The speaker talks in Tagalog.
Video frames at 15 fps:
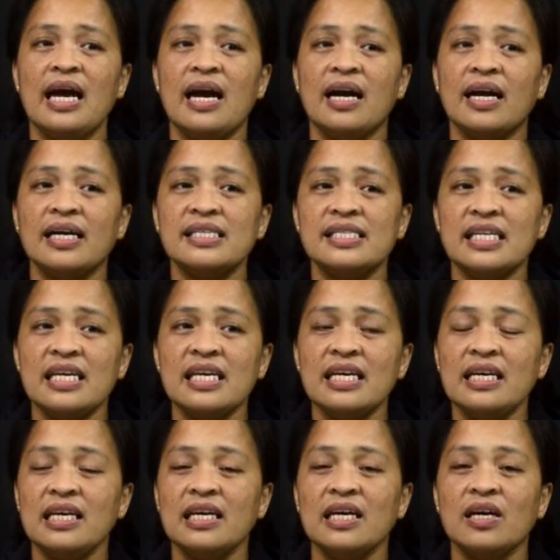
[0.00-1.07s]
Kasi
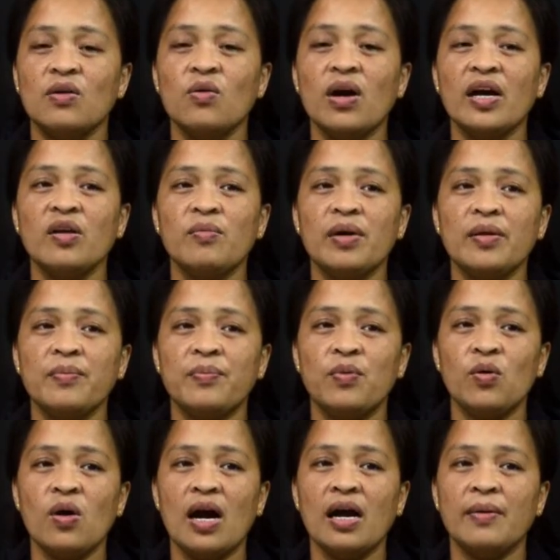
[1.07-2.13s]
kung ano man
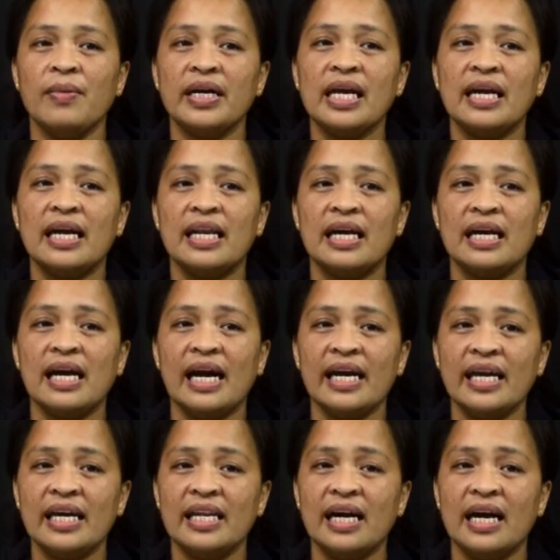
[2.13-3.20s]
po ang maging
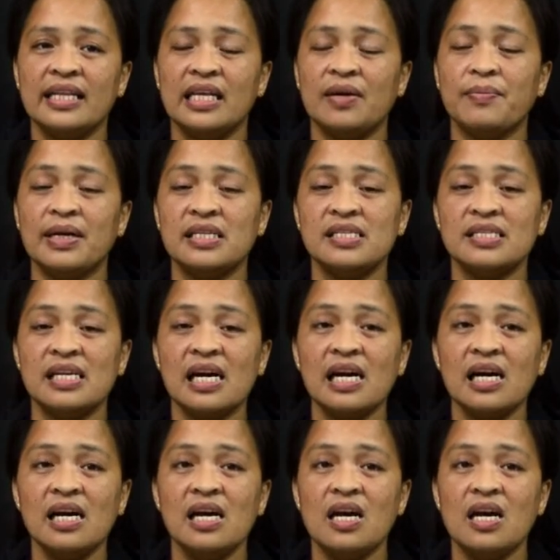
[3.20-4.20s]
kalagayan ng ating bansa